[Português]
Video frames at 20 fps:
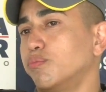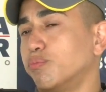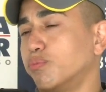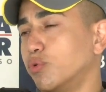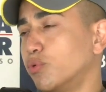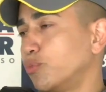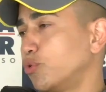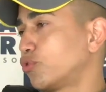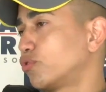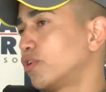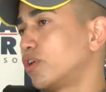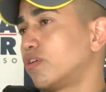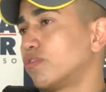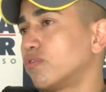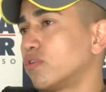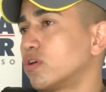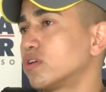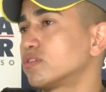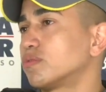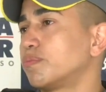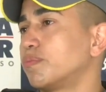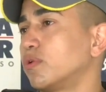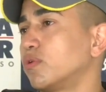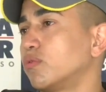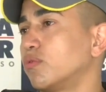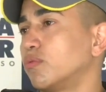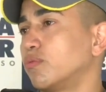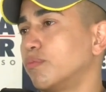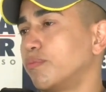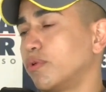por muito nervosa
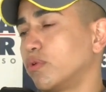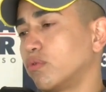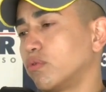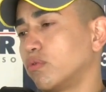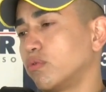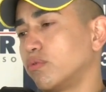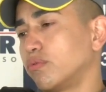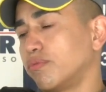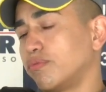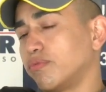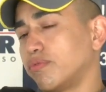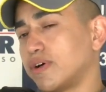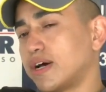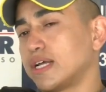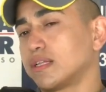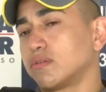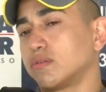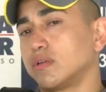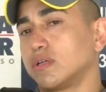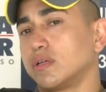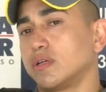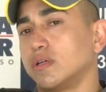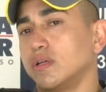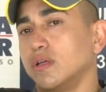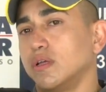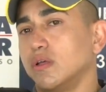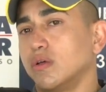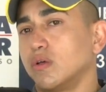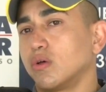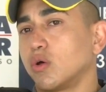pelo, pelo fato, né,
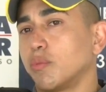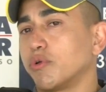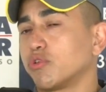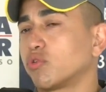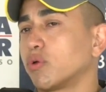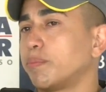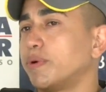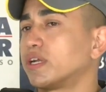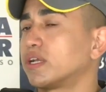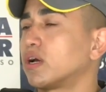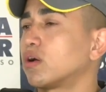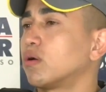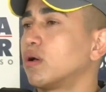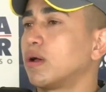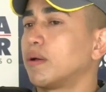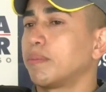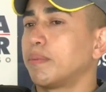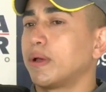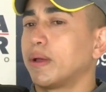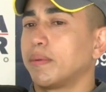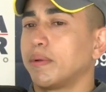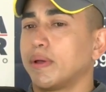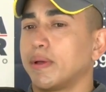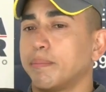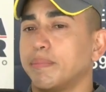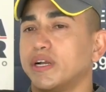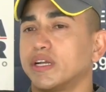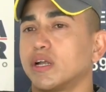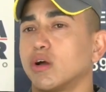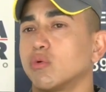começou a apertar, a, a
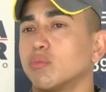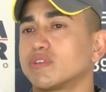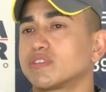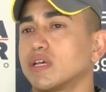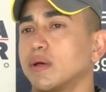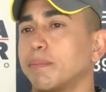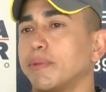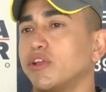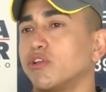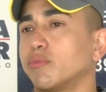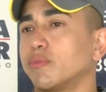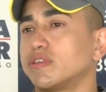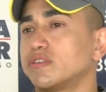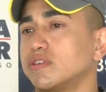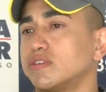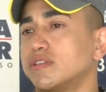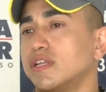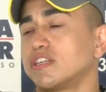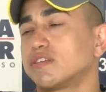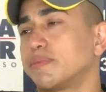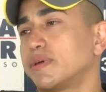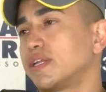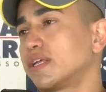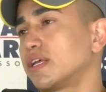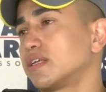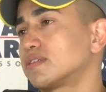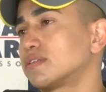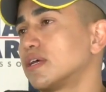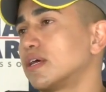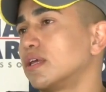apertar algumas campanhas de mais residência, mas
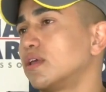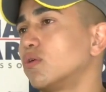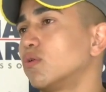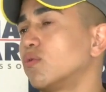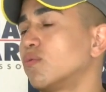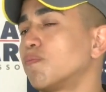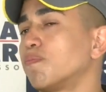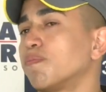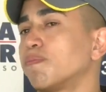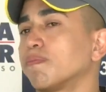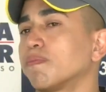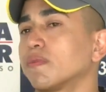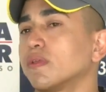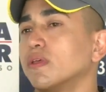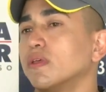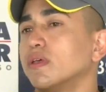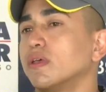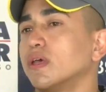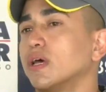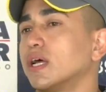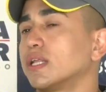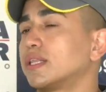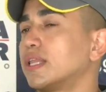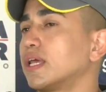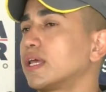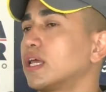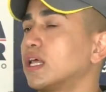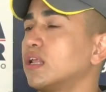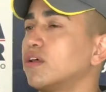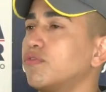ninguém saiu
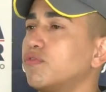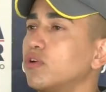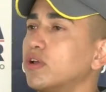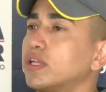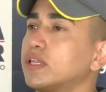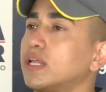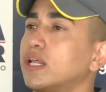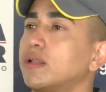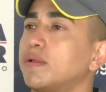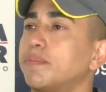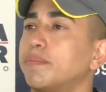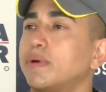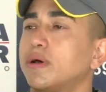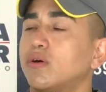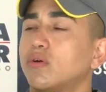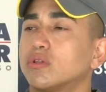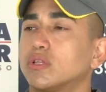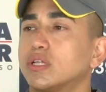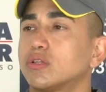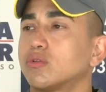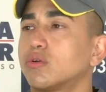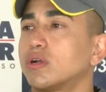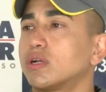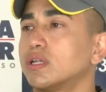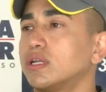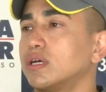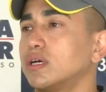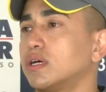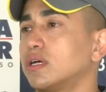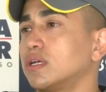até que ela foi até a rotatória
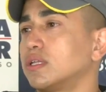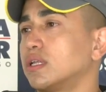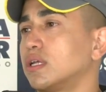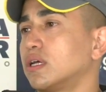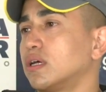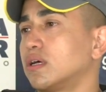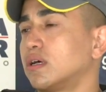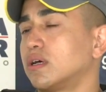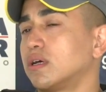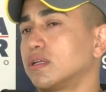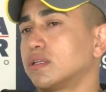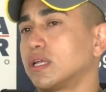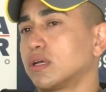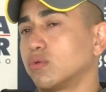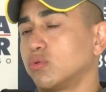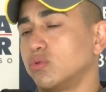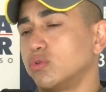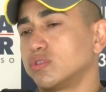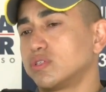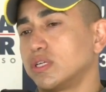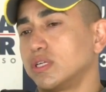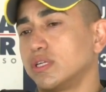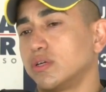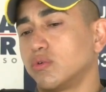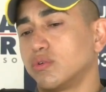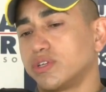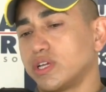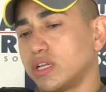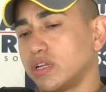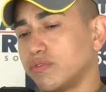da, da, da Cruz ali,
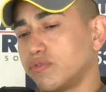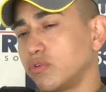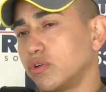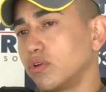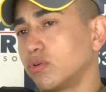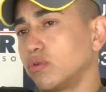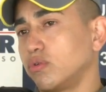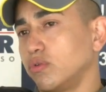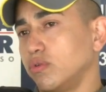onde ela foi